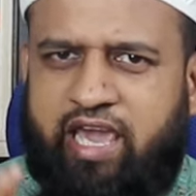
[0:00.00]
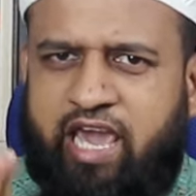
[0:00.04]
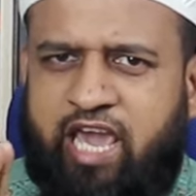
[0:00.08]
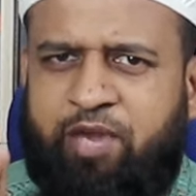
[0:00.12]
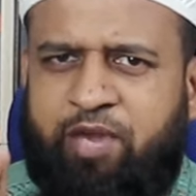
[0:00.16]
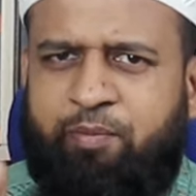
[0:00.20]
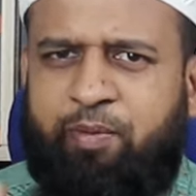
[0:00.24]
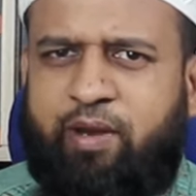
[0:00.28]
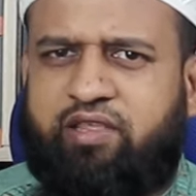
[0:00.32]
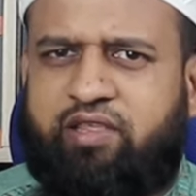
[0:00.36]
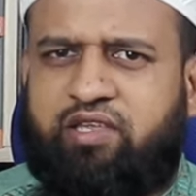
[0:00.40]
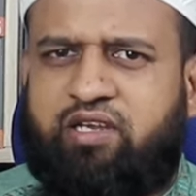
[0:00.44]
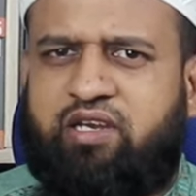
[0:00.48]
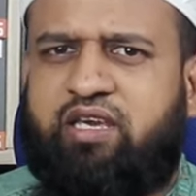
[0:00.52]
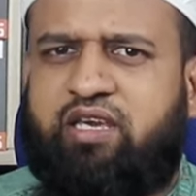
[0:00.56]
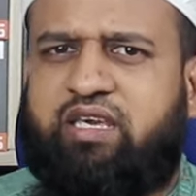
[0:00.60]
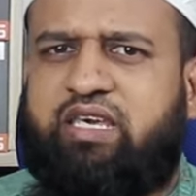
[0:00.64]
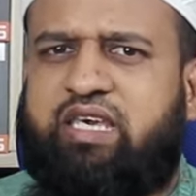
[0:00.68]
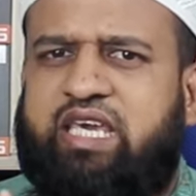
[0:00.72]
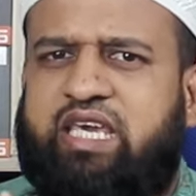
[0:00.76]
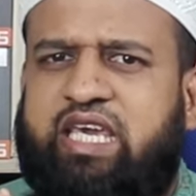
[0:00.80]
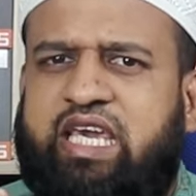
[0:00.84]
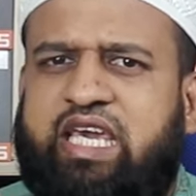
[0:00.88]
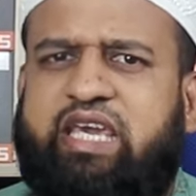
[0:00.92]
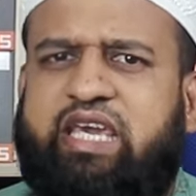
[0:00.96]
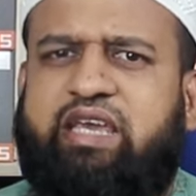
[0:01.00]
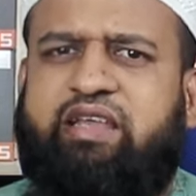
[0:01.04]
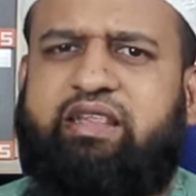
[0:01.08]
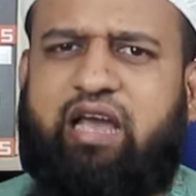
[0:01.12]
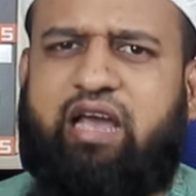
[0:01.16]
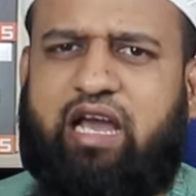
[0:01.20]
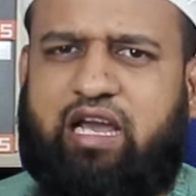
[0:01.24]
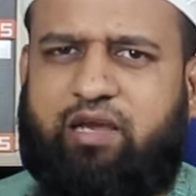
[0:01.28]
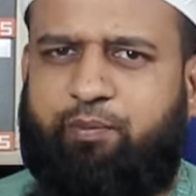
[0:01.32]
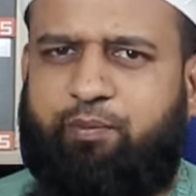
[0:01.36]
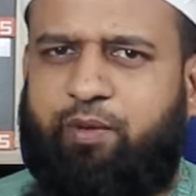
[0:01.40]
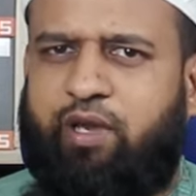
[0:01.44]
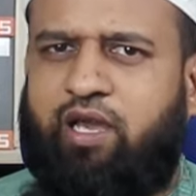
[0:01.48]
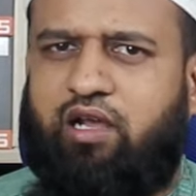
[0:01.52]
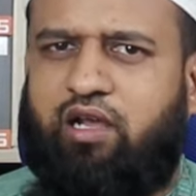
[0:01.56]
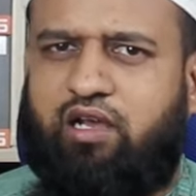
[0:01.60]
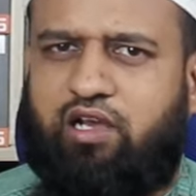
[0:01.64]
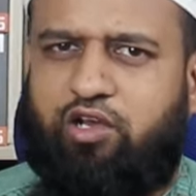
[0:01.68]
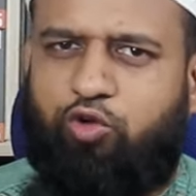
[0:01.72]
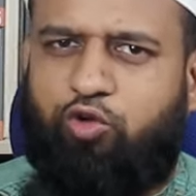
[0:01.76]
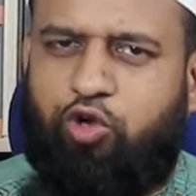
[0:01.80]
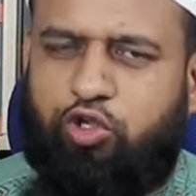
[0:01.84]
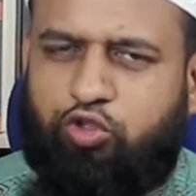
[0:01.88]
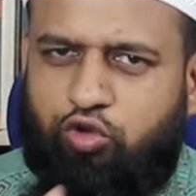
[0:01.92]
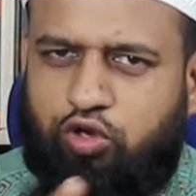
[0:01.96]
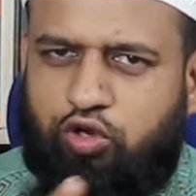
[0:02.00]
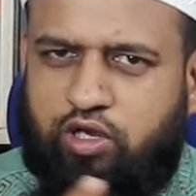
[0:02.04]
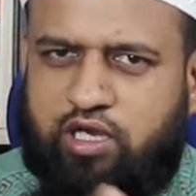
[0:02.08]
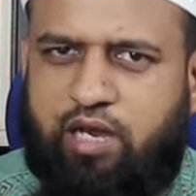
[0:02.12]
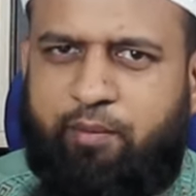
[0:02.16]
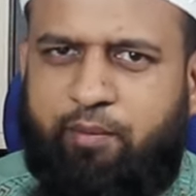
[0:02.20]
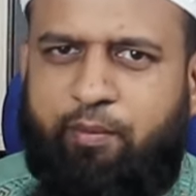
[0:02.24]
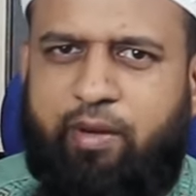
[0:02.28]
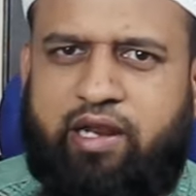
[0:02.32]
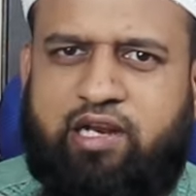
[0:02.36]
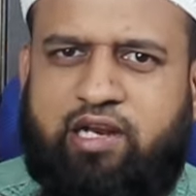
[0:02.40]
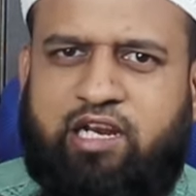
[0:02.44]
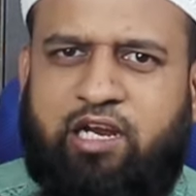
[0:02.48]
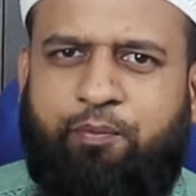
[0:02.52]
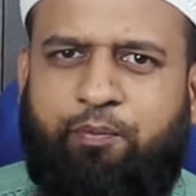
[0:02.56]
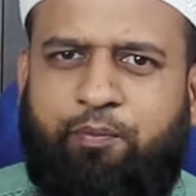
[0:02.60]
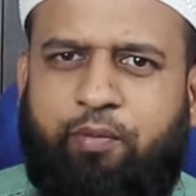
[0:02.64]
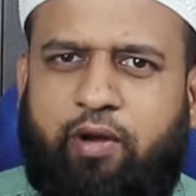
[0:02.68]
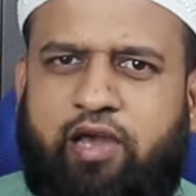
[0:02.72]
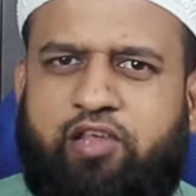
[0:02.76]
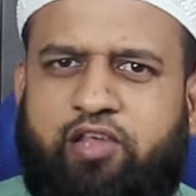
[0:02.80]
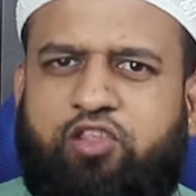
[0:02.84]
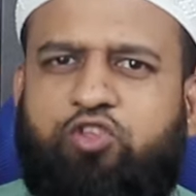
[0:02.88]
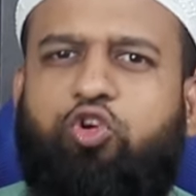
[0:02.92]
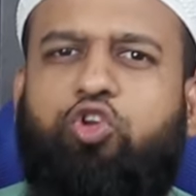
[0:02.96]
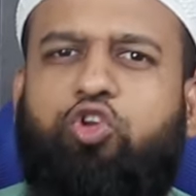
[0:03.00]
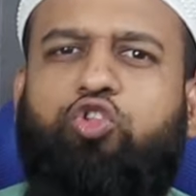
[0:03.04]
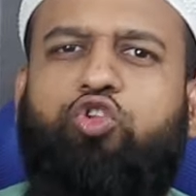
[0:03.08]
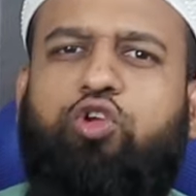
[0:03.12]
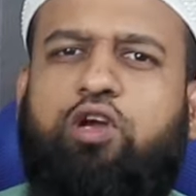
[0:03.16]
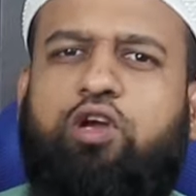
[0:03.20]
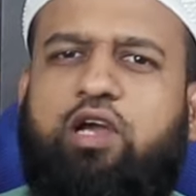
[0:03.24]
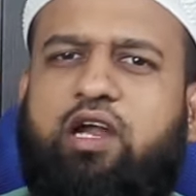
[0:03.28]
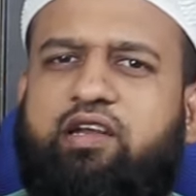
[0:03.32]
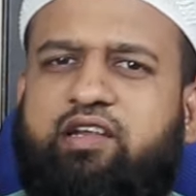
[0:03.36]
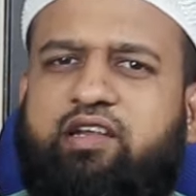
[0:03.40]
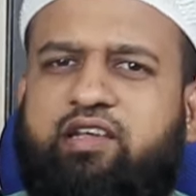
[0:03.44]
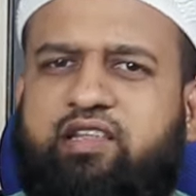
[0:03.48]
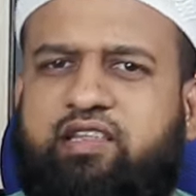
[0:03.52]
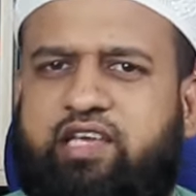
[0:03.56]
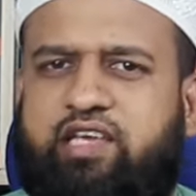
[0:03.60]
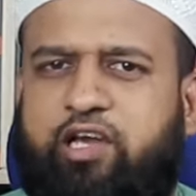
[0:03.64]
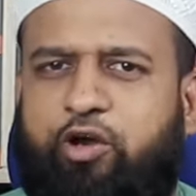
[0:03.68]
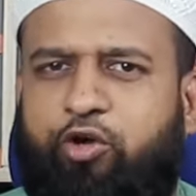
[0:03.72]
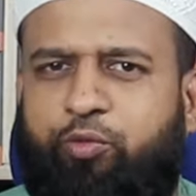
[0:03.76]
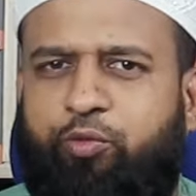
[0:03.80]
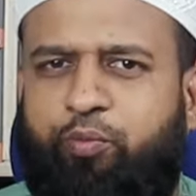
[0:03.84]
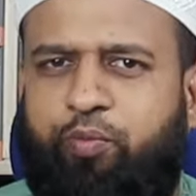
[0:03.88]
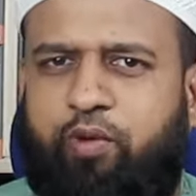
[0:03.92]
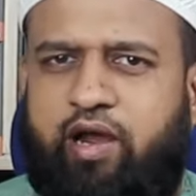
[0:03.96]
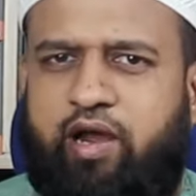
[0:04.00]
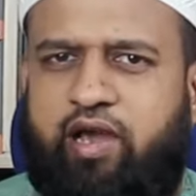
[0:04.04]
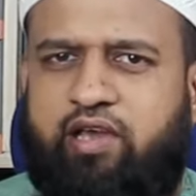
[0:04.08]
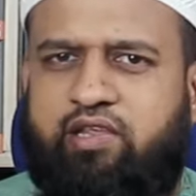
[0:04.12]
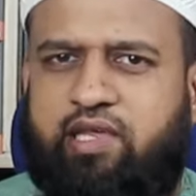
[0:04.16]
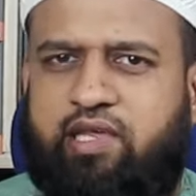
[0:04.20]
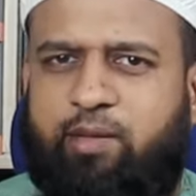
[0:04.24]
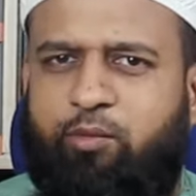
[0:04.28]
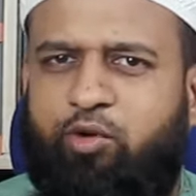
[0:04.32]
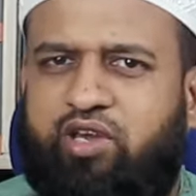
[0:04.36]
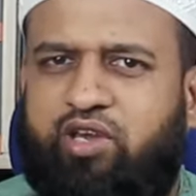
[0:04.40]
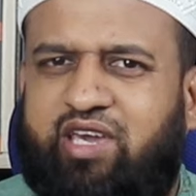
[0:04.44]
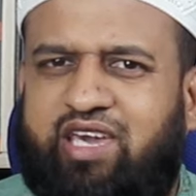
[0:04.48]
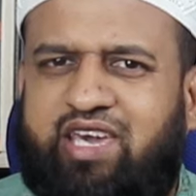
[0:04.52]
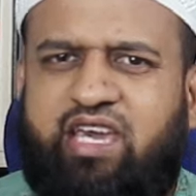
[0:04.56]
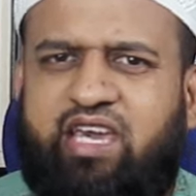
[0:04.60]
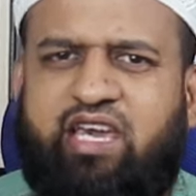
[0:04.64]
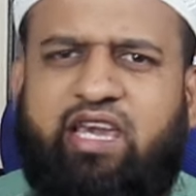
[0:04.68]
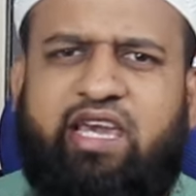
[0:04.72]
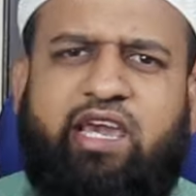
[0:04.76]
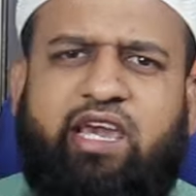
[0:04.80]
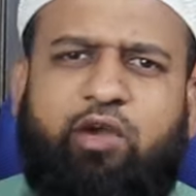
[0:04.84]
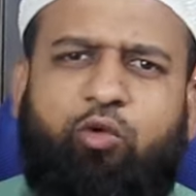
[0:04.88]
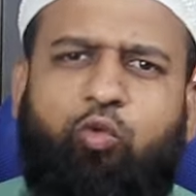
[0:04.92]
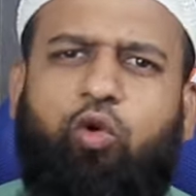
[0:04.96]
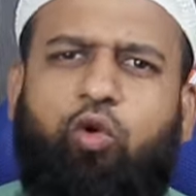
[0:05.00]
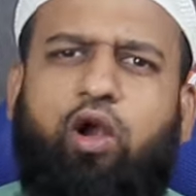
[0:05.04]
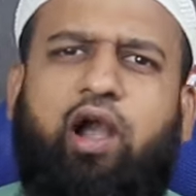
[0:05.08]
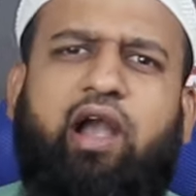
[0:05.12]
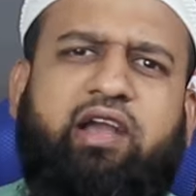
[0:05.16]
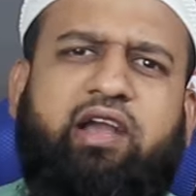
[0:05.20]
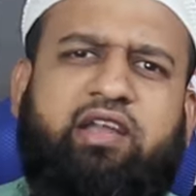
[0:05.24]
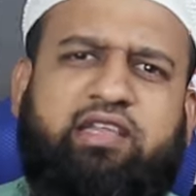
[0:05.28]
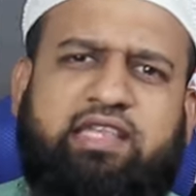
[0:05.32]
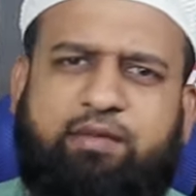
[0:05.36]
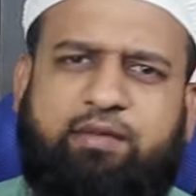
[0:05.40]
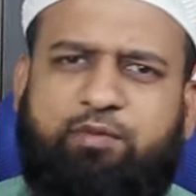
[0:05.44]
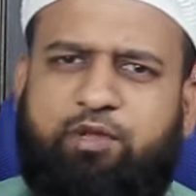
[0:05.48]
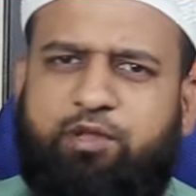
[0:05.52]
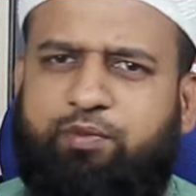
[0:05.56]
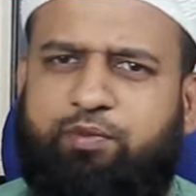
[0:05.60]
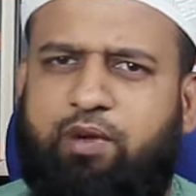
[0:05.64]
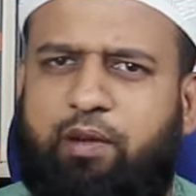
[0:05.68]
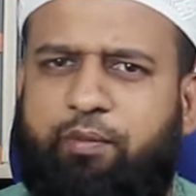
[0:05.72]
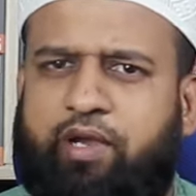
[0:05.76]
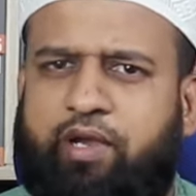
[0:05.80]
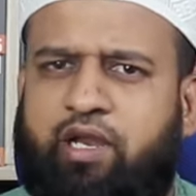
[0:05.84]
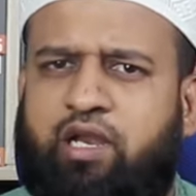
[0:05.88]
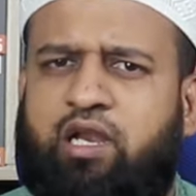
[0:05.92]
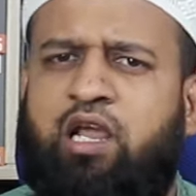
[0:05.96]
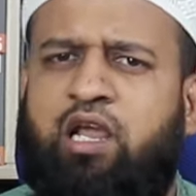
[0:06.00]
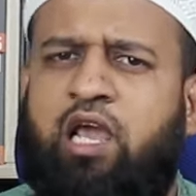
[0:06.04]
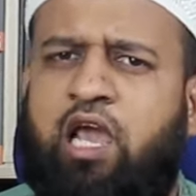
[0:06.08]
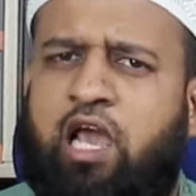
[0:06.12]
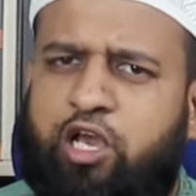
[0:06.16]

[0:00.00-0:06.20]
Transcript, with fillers: এই বাজেটে কি কি থাকবে কত টাকা মার্কেট প্রাইস কত টাকা ডিসকাউন্ট প্রাইস এবং কি কি ওয়ারেন্টি সার্ভিস পাবে পাবেন